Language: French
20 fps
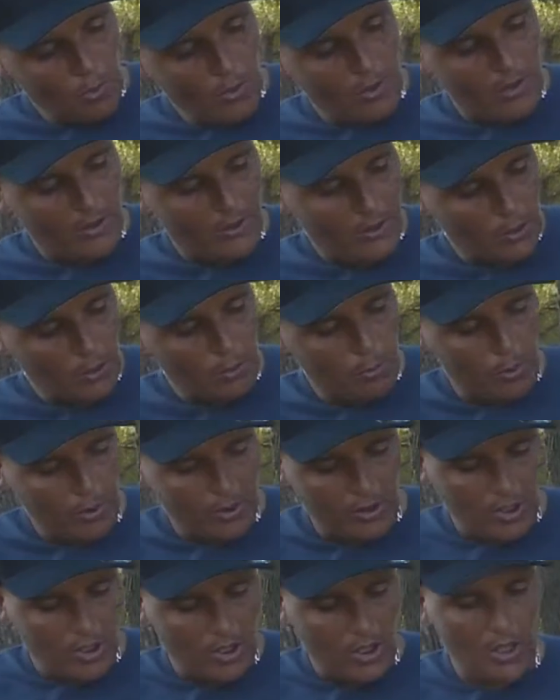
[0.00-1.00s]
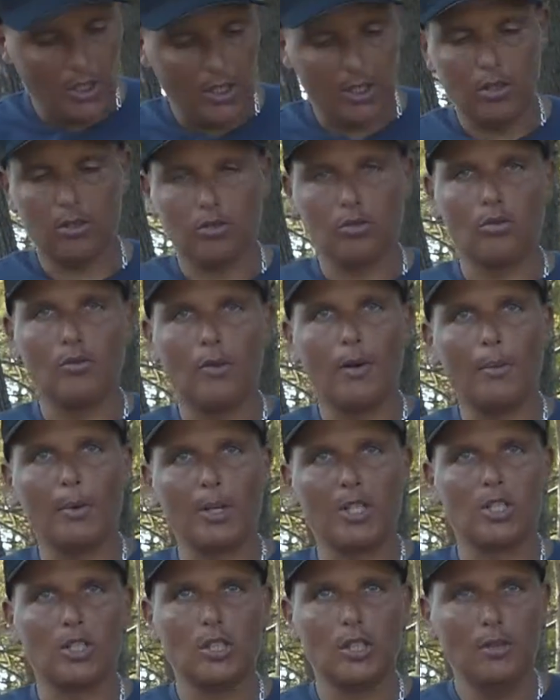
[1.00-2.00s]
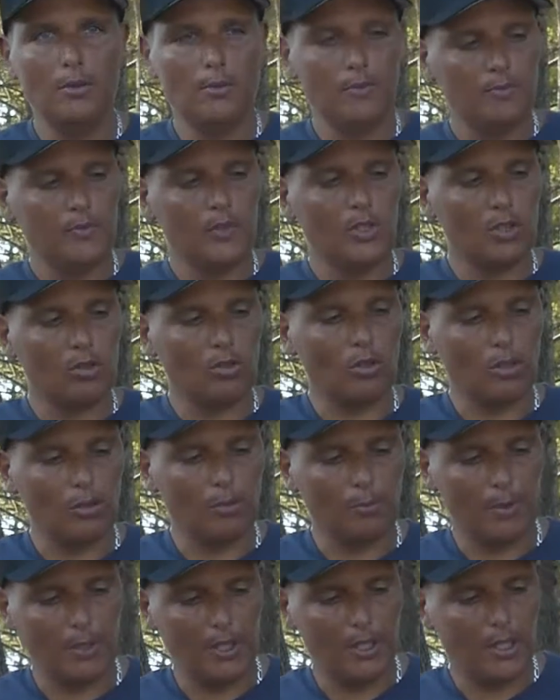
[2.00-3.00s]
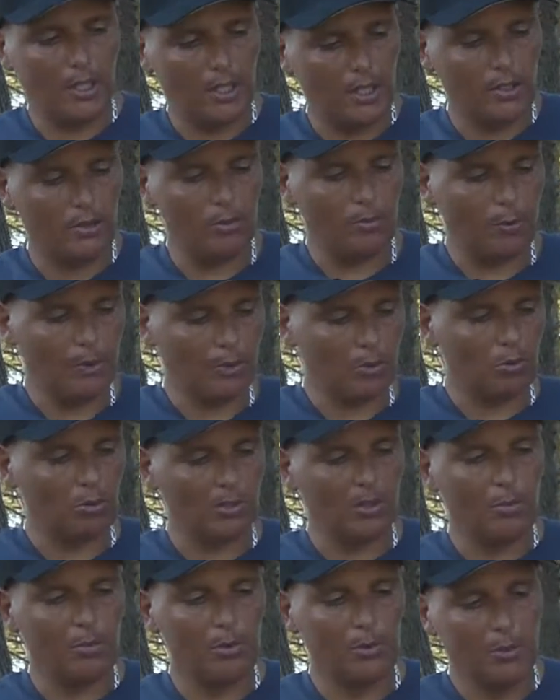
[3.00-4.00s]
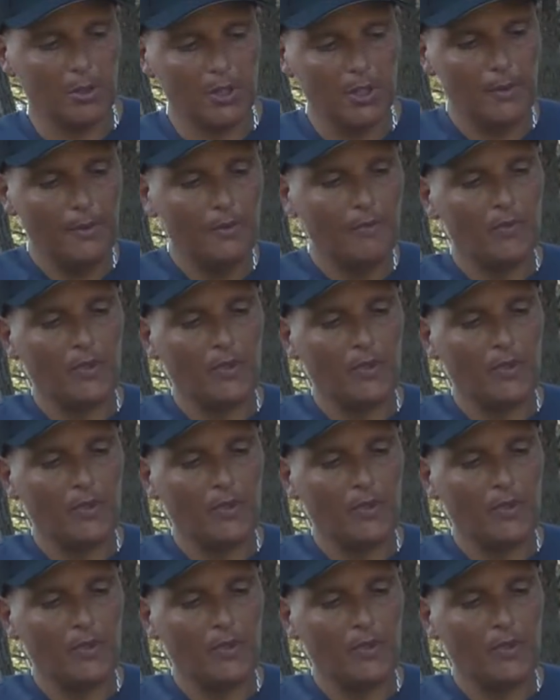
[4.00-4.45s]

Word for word: mousse qui vient nous protéger quand on va marcher, histoire de pas, de pas trop s'abîmer.